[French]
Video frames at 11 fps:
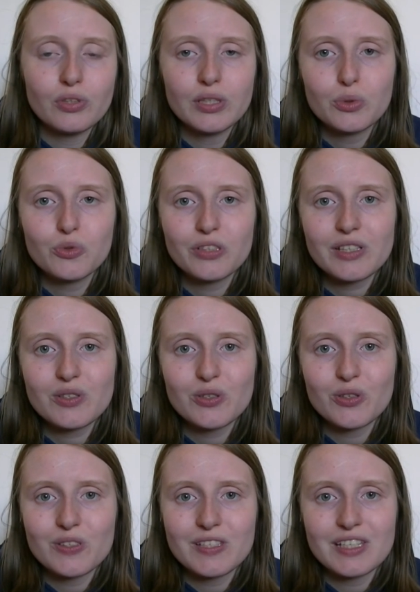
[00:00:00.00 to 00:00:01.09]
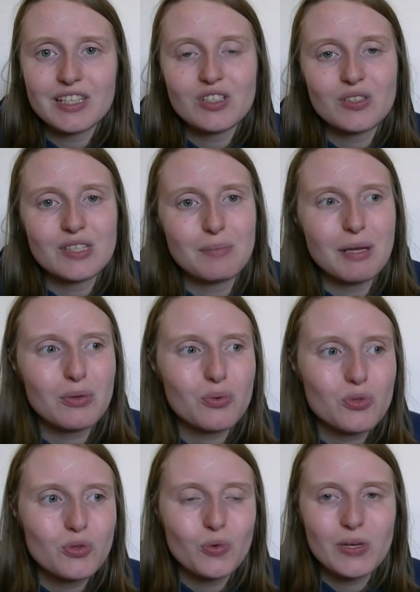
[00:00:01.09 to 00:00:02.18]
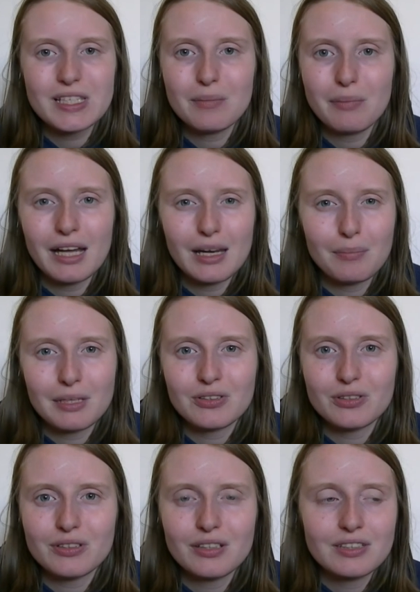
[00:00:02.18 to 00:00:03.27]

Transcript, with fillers: découvrir ce que c'est je ne sais pas trop de quoi ça parle à part que